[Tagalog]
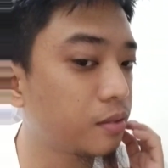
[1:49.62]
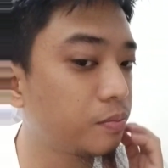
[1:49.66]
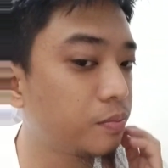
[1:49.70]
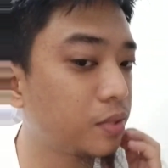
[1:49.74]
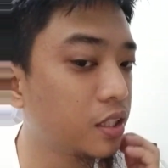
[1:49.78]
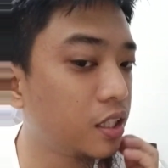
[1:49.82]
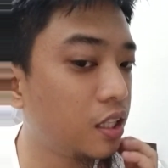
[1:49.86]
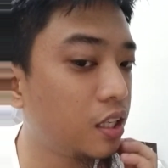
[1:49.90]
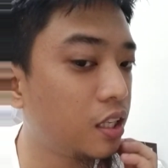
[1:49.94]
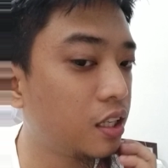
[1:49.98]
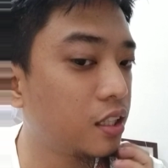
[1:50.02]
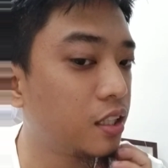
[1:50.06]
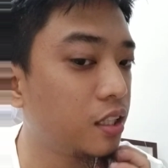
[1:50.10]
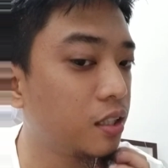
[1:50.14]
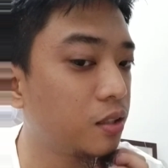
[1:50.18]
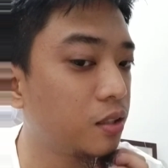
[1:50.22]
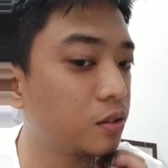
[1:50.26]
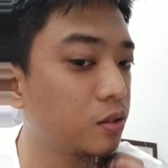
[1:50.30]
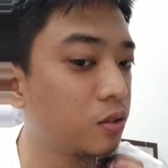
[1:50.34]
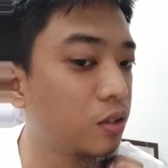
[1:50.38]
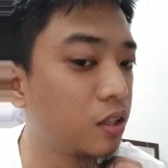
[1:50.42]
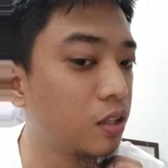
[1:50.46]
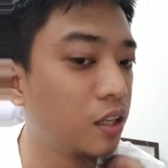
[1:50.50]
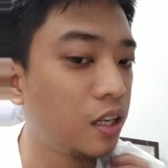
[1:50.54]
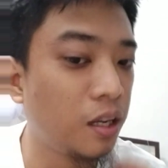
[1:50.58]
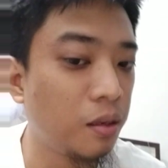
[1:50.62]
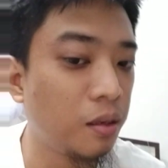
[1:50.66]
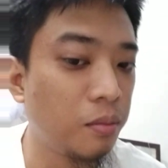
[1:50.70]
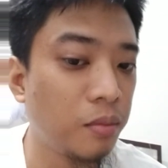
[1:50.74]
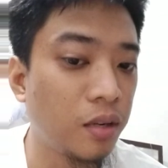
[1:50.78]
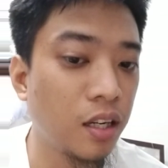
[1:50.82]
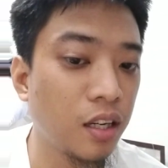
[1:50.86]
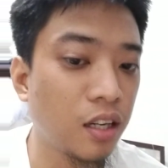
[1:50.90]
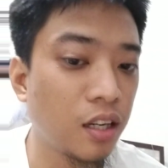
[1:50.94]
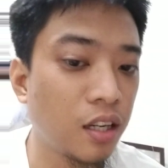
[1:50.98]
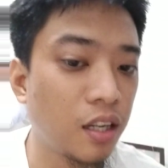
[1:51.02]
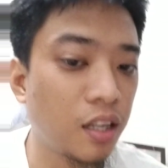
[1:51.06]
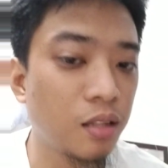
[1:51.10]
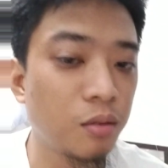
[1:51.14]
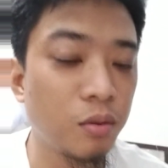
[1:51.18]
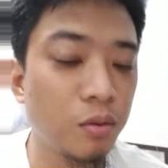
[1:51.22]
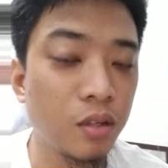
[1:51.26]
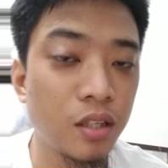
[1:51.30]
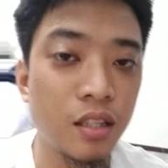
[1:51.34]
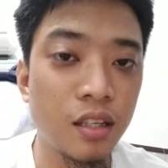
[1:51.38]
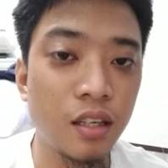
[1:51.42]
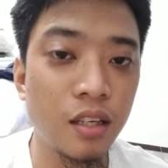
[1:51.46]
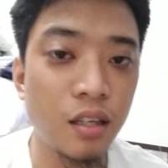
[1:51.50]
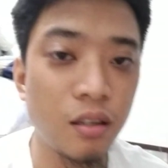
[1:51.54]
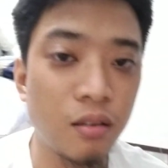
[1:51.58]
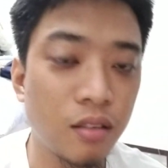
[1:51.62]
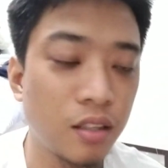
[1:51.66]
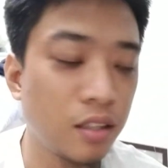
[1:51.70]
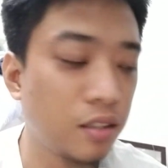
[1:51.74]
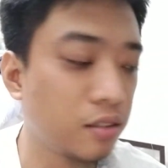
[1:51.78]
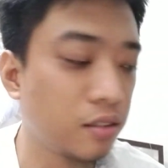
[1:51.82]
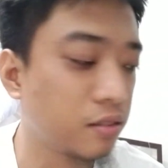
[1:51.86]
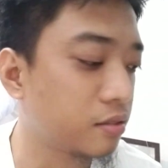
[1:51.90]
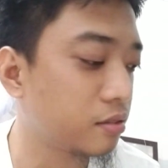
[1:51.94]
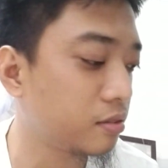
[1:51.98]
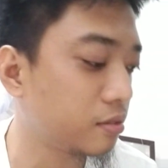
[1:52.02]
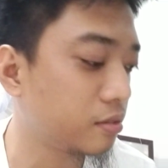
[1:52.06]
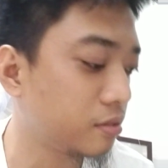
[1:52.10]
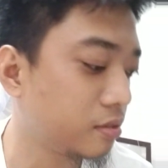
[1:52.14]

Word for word: Pag tinanggal ko to, kailangan makagraduate na ako ngayon.